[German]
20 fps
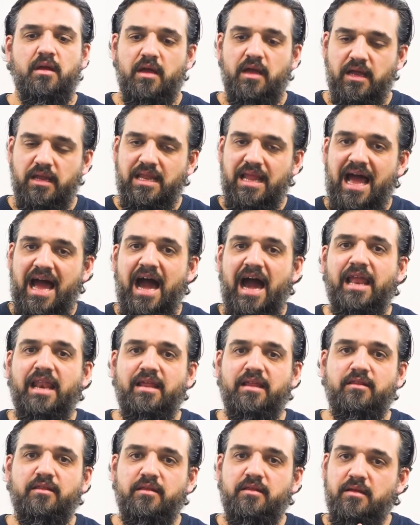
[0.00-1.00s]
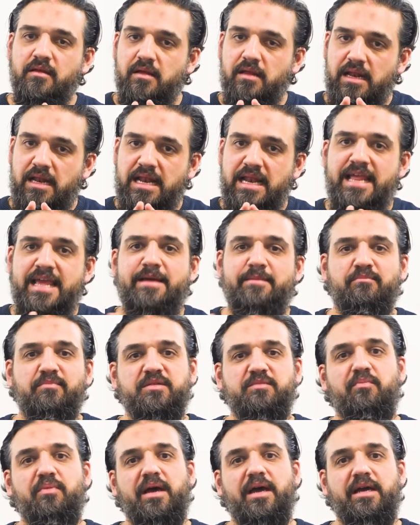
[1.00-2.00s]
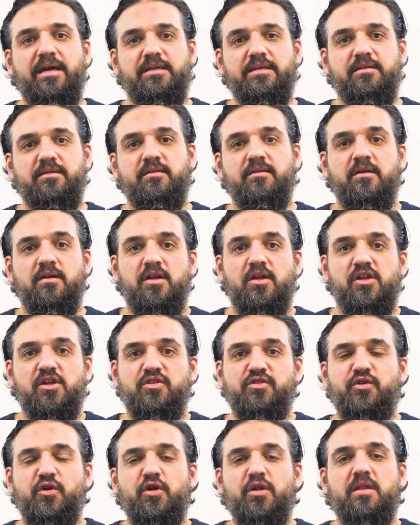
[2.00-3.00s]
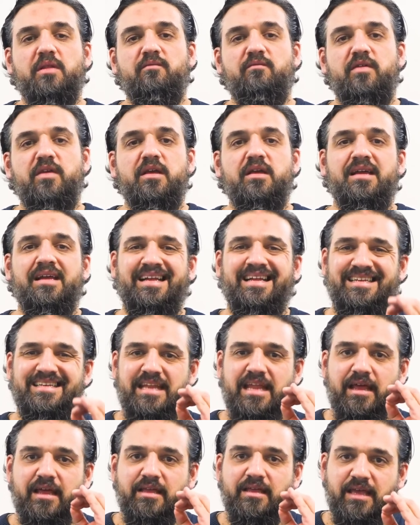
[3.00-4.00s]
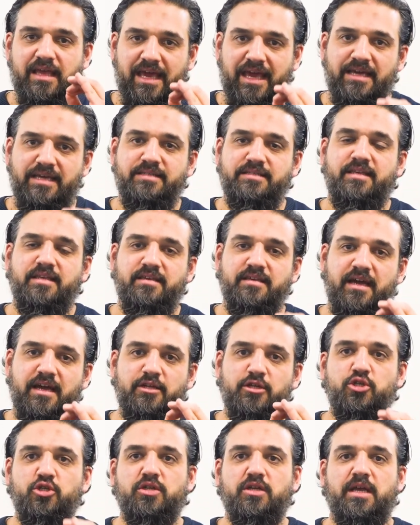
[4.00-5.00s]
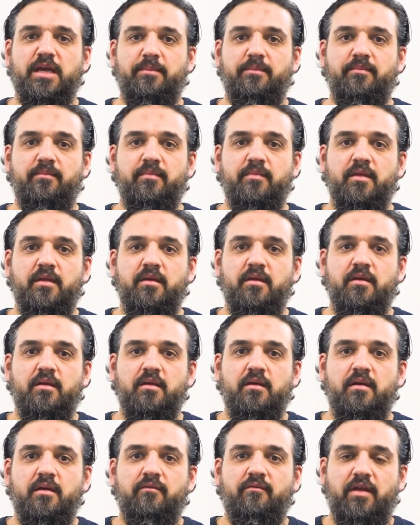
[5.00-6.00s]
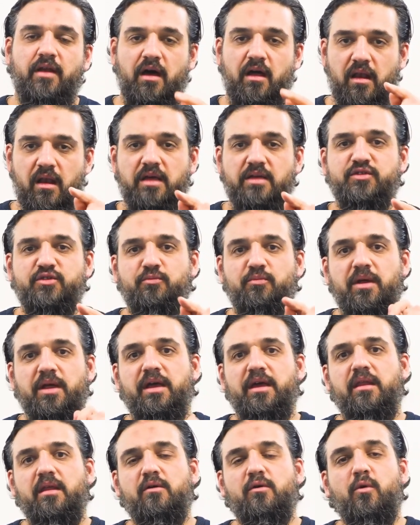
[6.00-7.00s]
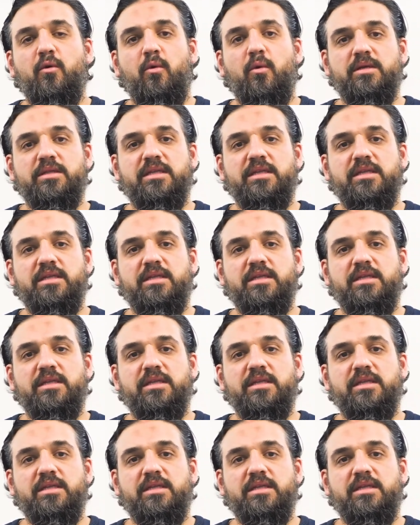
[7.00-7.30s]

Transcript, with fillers: in allen Lebensbereichen sollten wir nach Gerechtigkeit streben, weil Allah subhanahu wa